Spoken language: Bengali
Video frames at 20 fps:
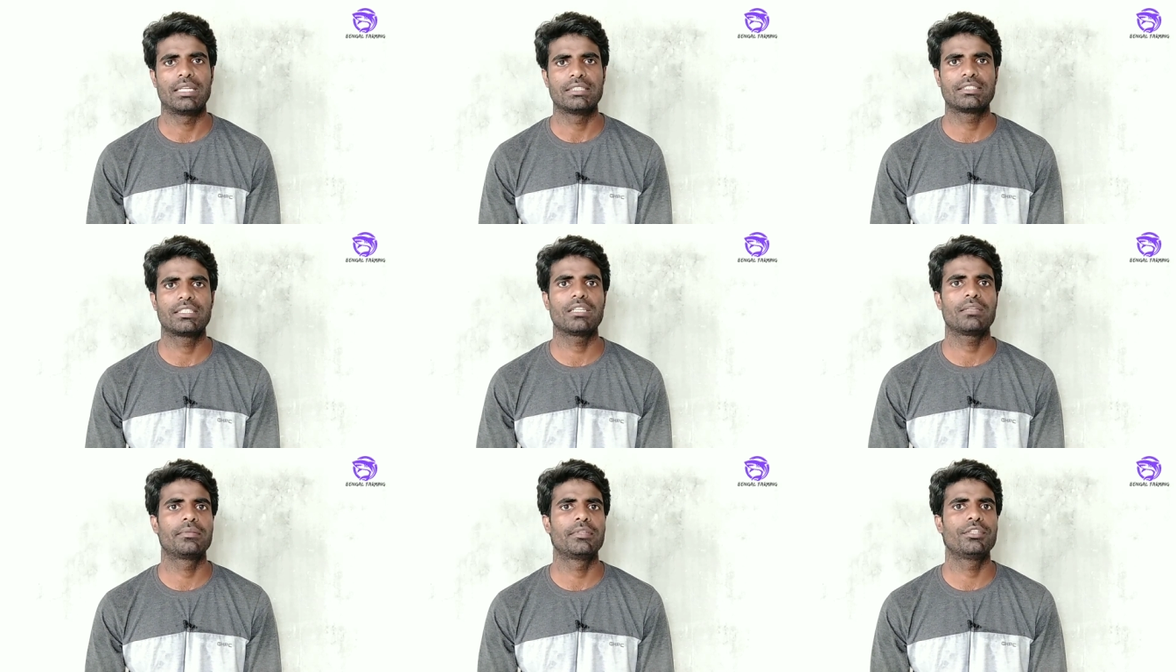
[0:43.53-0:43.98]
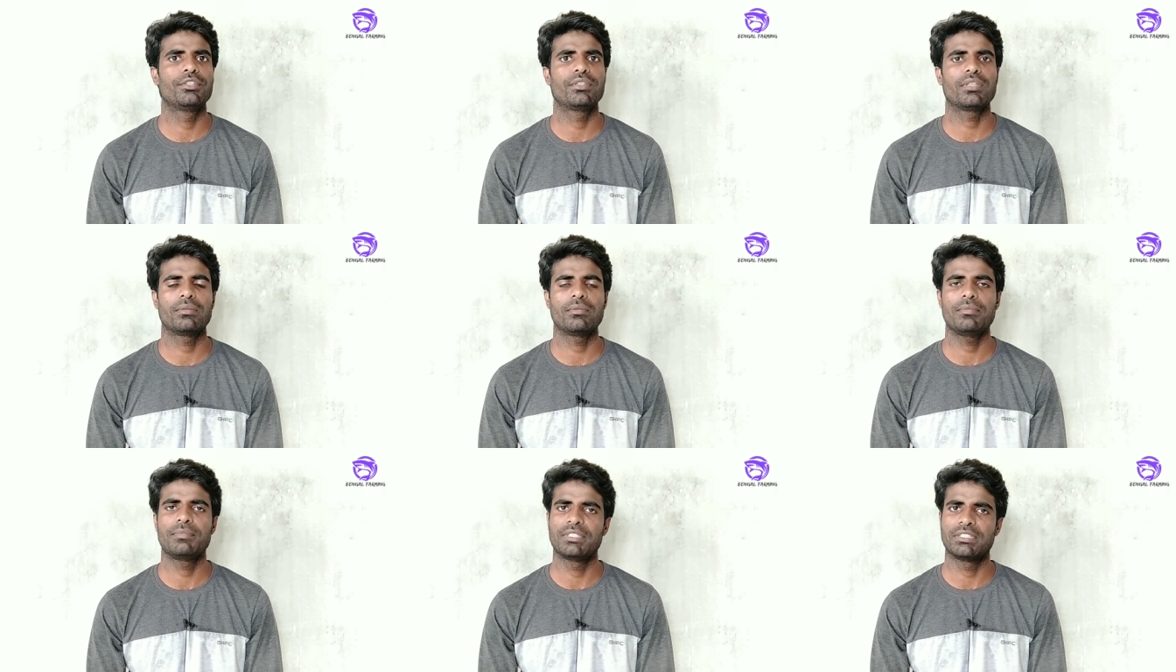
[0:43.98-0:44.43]
আজকের এই
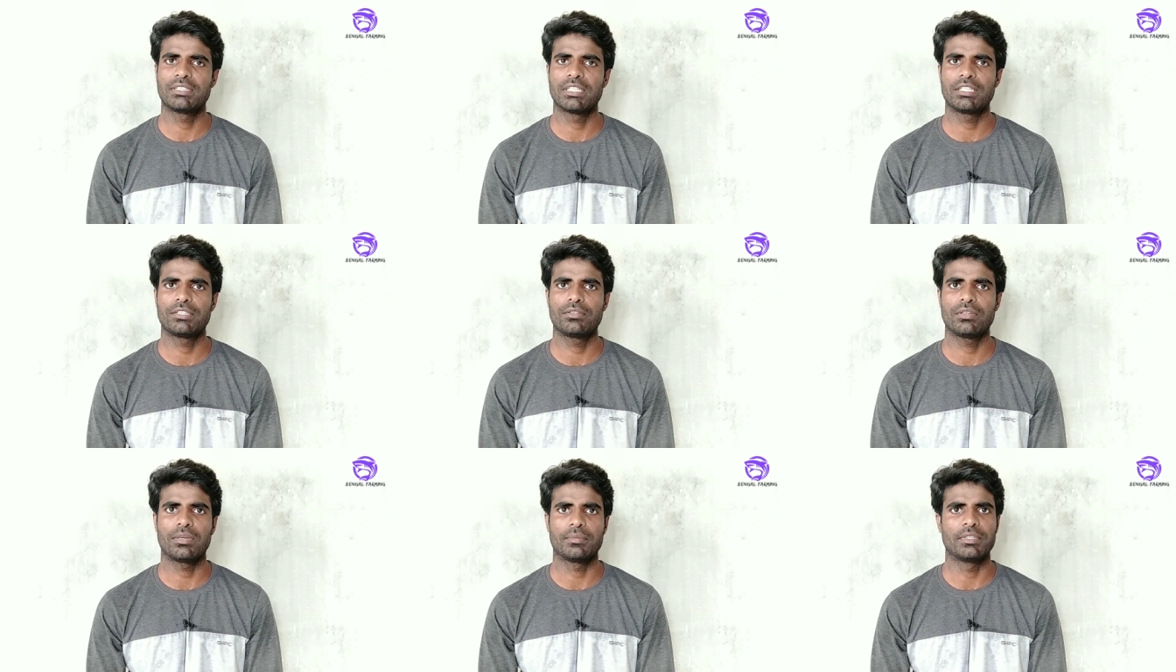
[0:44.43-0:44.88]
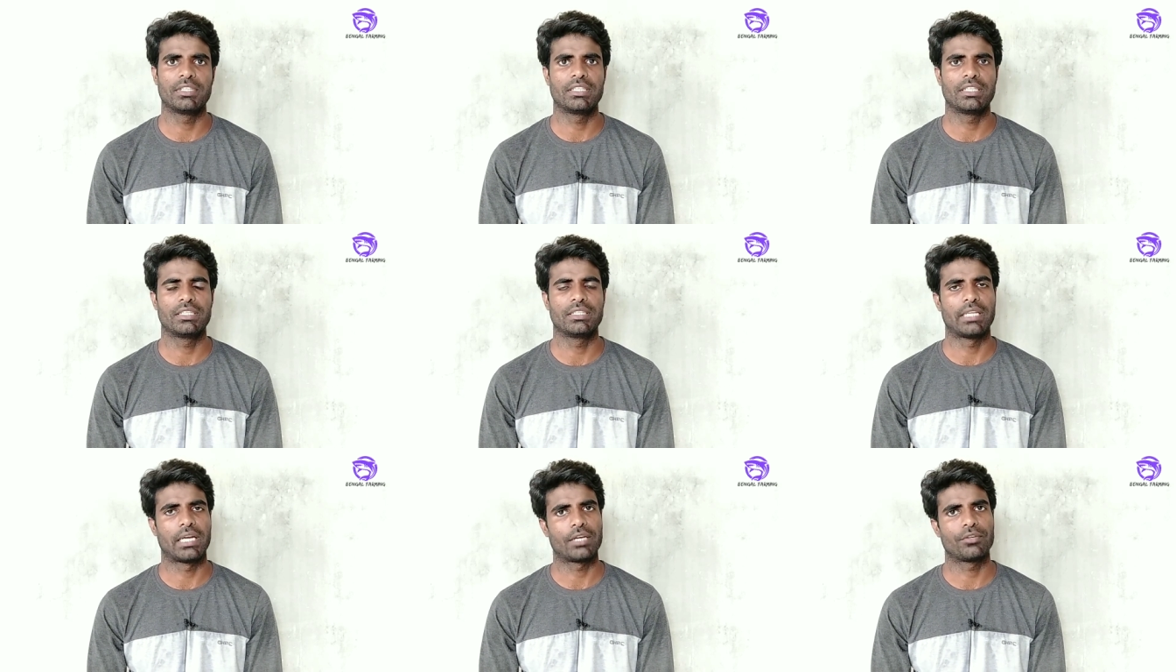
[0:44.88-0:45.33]
ভিডিওতে আমি বিস্তারিত
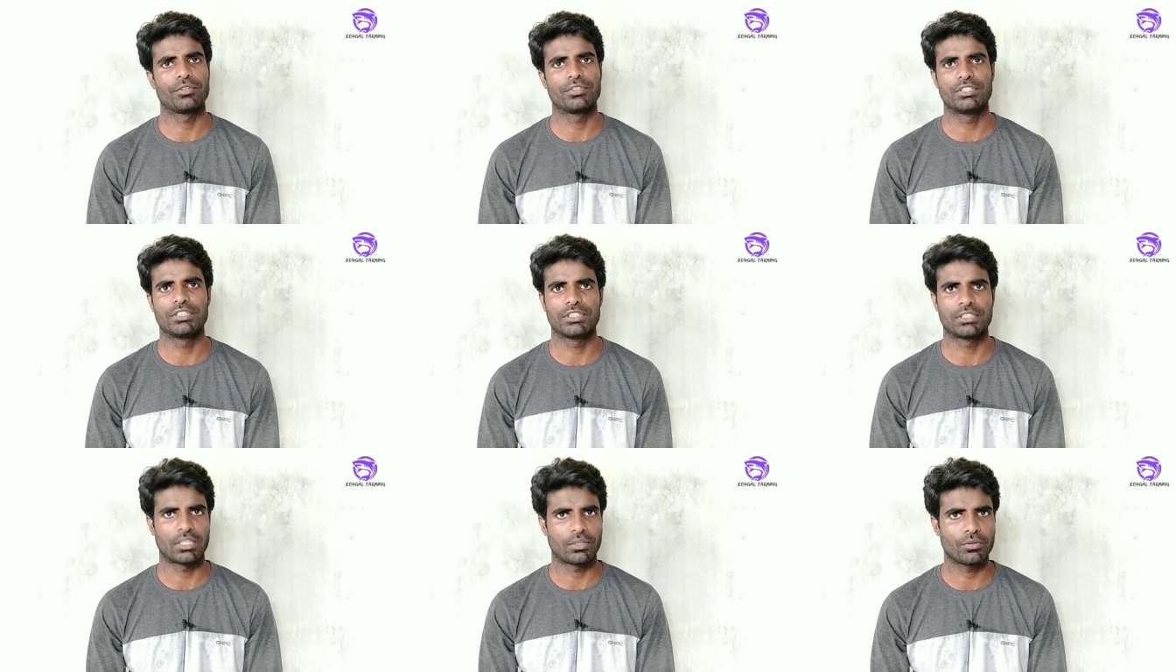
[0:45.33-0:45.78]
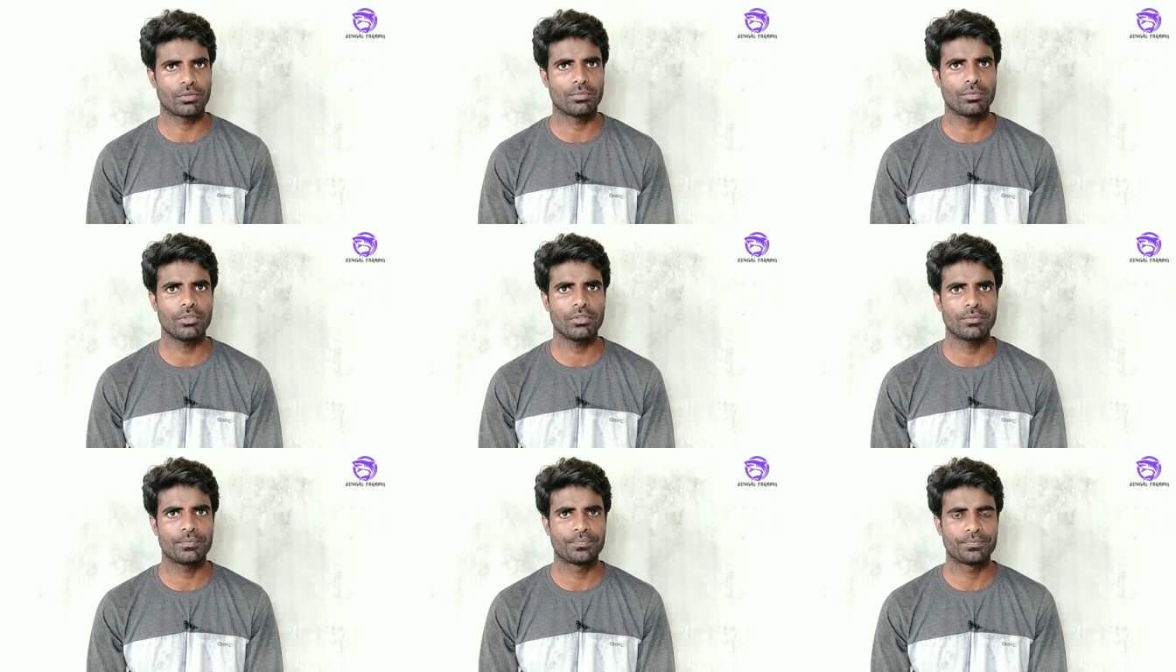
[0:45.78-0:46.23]
আপনাদের দেখানোর চেষ্টা
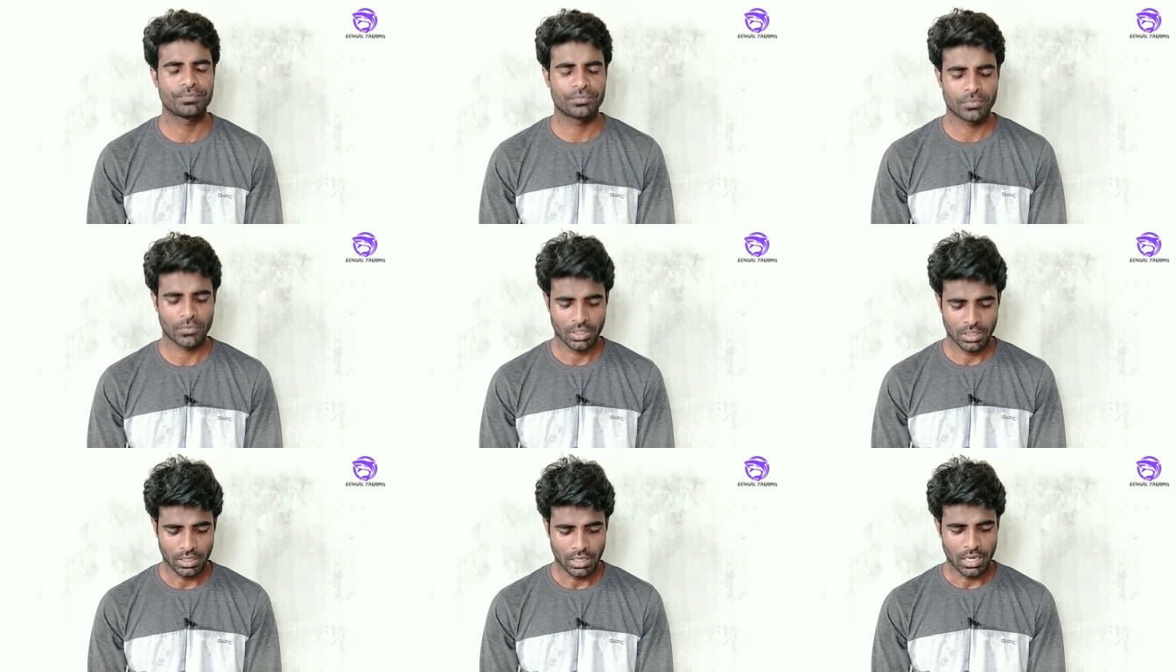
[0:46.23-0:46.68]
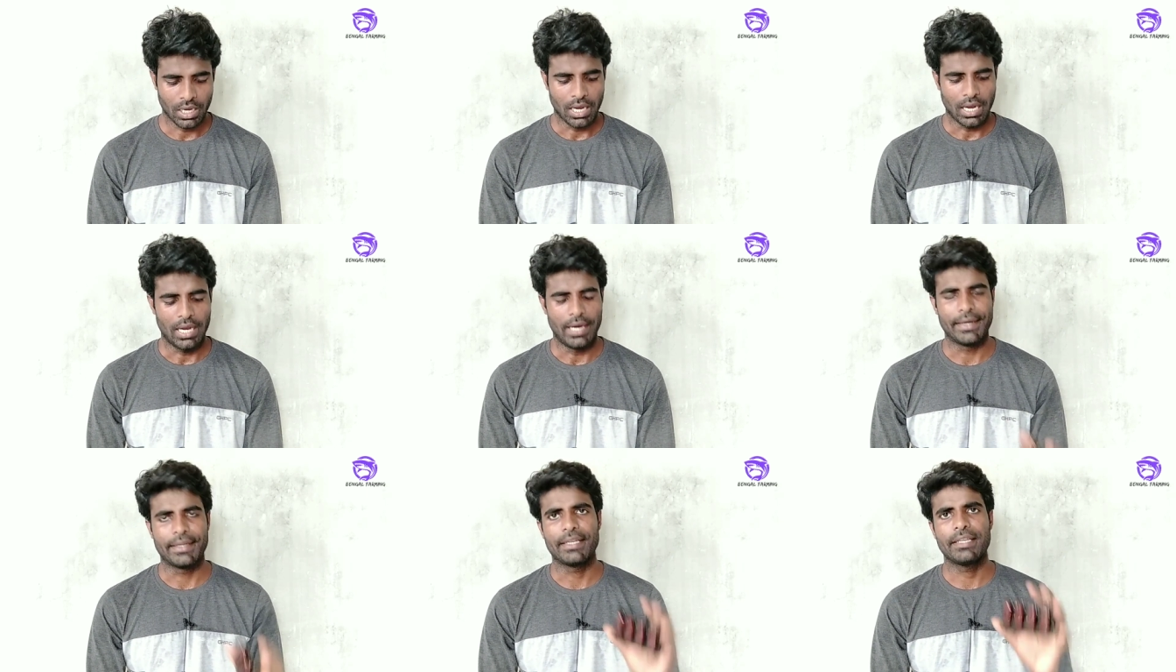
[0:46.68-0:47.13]
করব
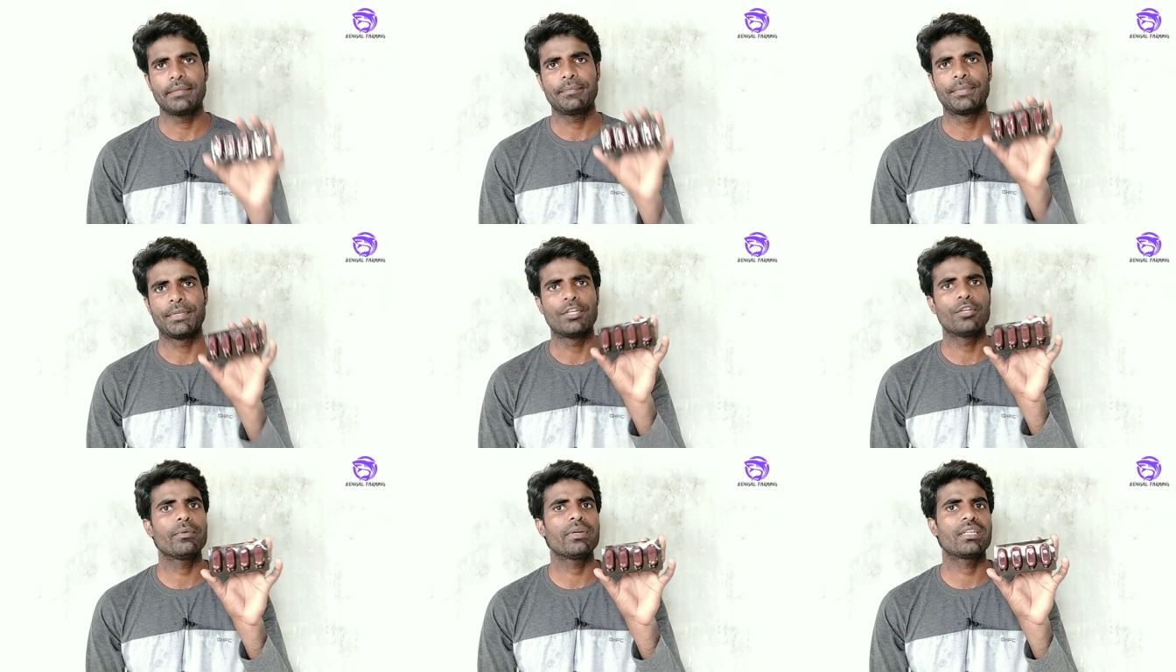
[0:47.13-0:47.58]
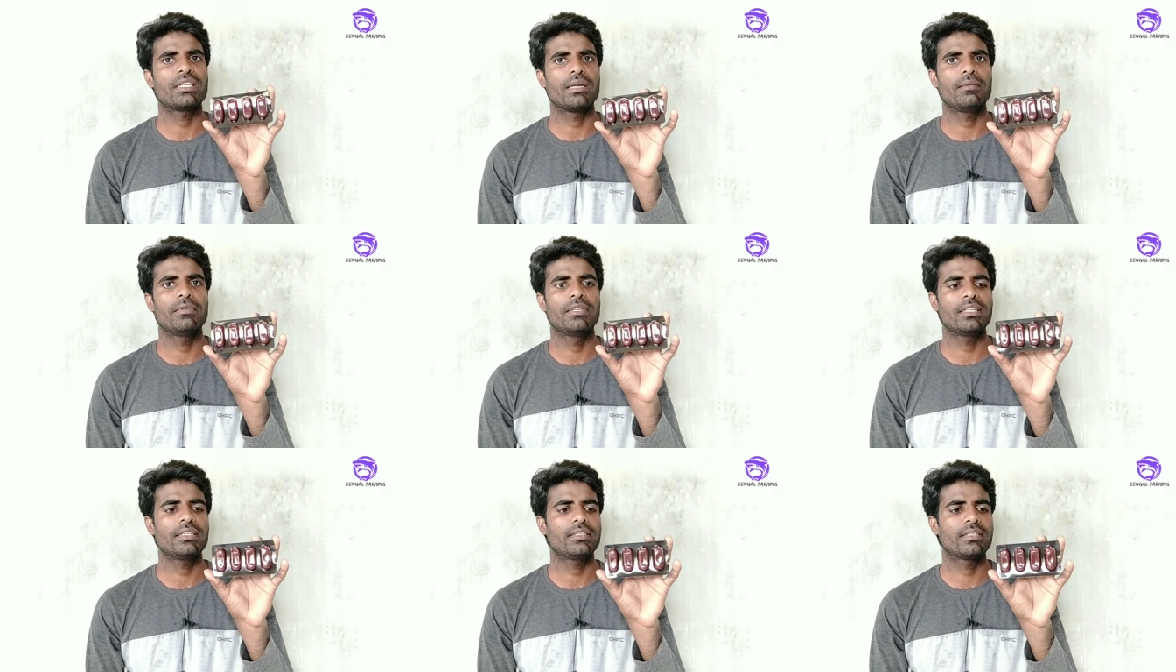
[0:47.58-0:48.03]
আর এই ফিনোমের
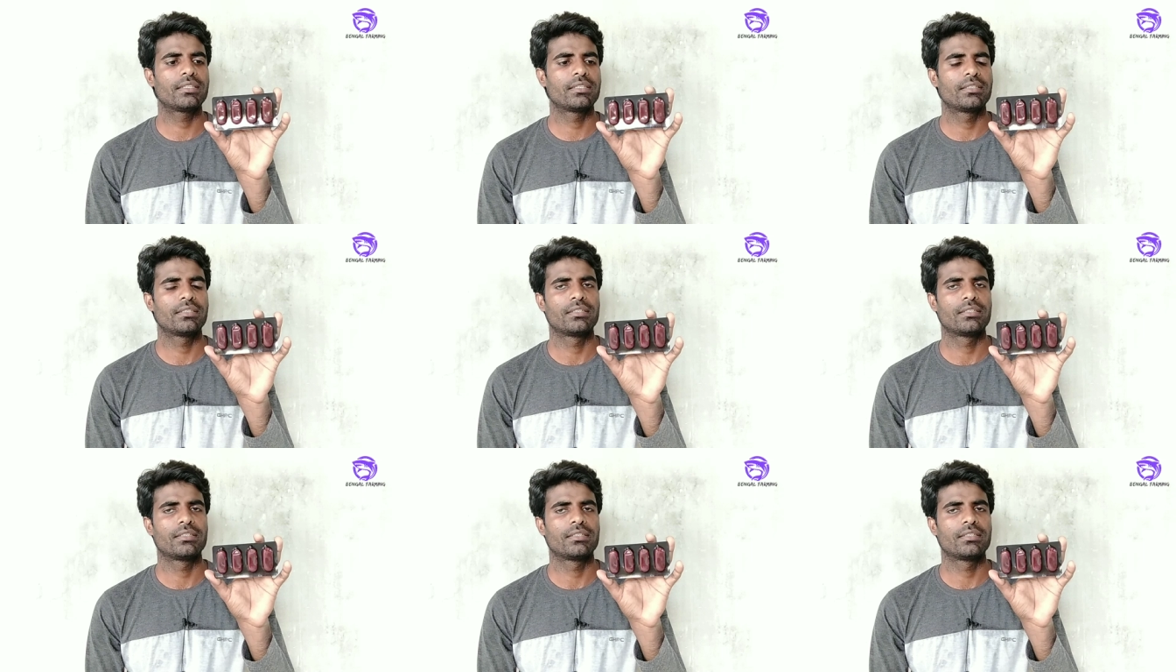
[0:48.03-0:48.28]
ট্যাবলেট